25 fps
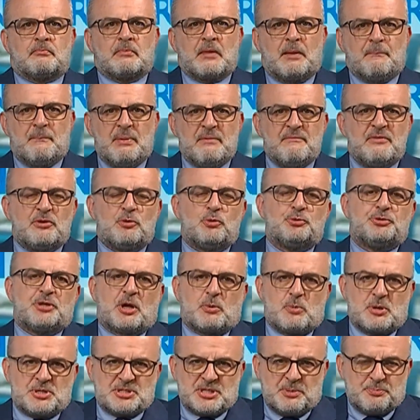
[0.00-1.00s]
Benvenuti a
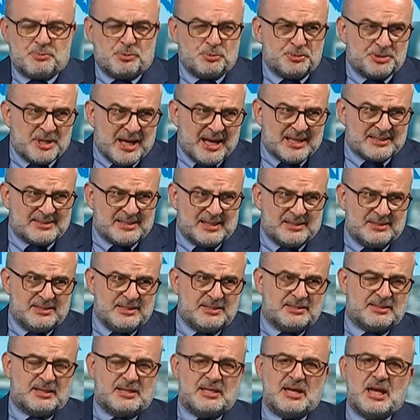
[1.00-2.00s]
questa puntata di
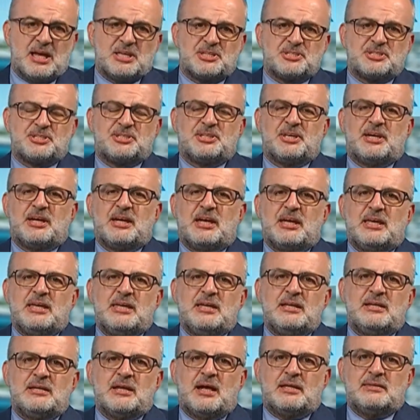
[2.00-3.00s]
Trieste
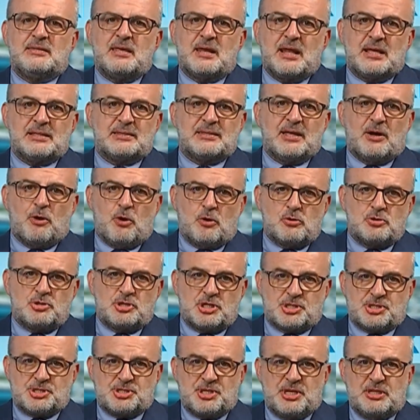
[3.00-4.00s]
in diretta, oggi
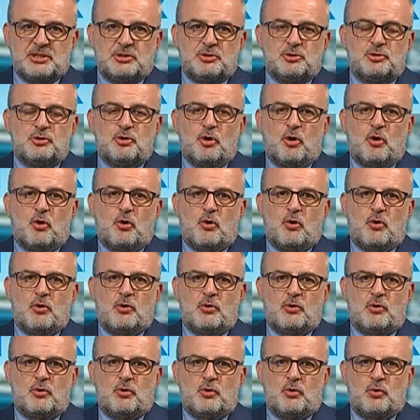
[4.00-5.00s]

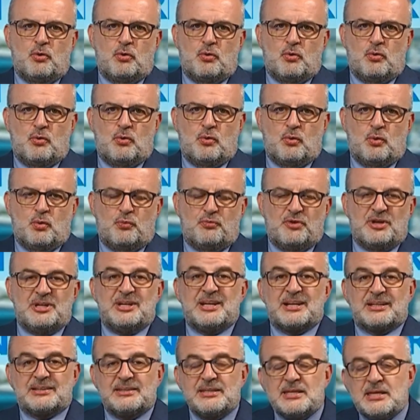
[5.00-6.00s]
essendo eh,
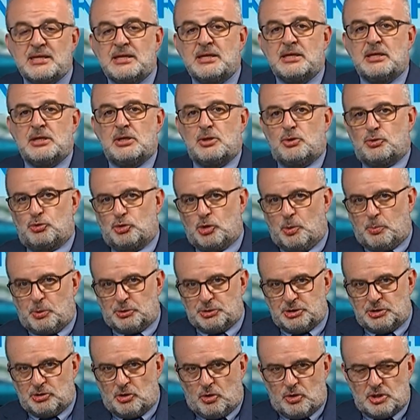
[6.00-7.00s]
venerdì Dopo
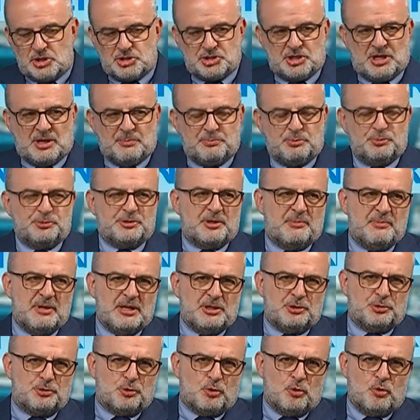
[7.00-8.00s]
di noi c'è
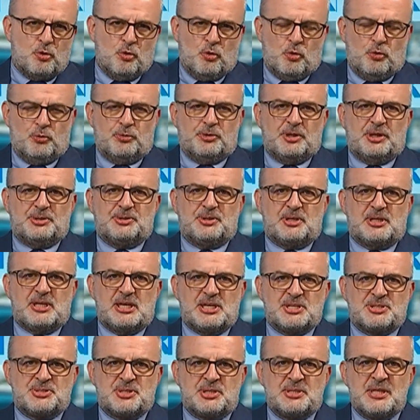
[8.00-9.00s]
l'appuntamento con
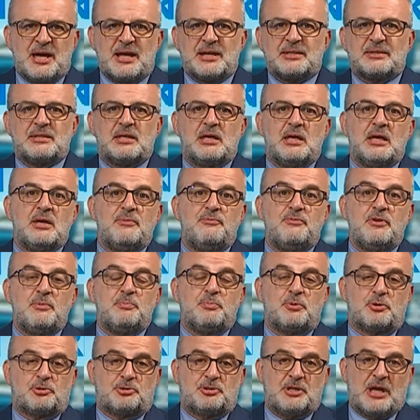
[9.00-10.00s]
Trieste d'Arte e vi
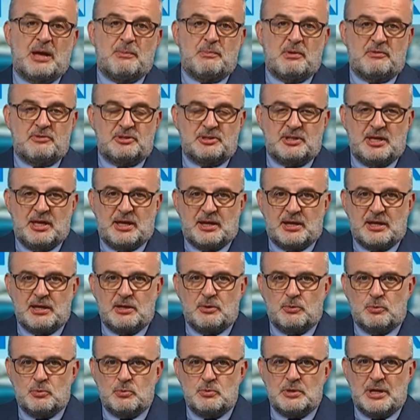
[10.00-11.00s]
portiamo a vedere
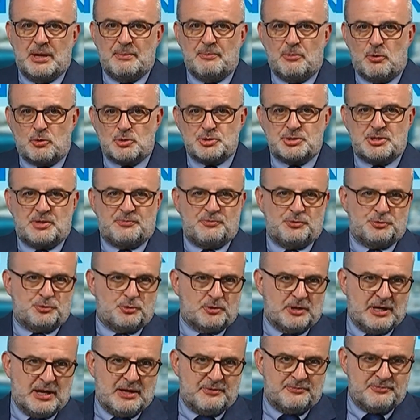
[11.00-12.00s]
una mostra
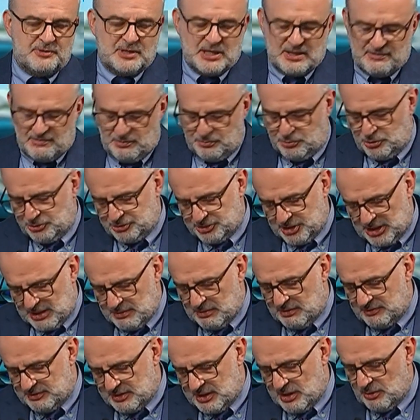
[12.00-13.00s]
fotografica, vi
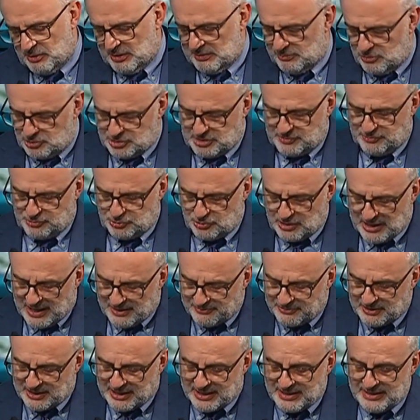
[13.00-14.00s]
porteremo a vedere una mostra
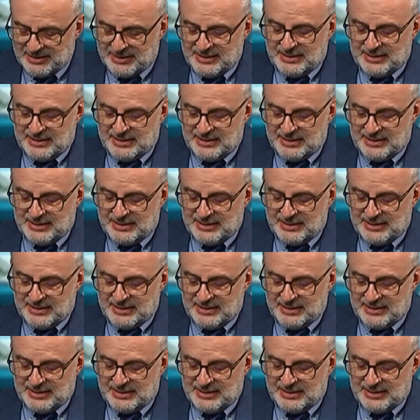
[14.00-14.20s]
fotografica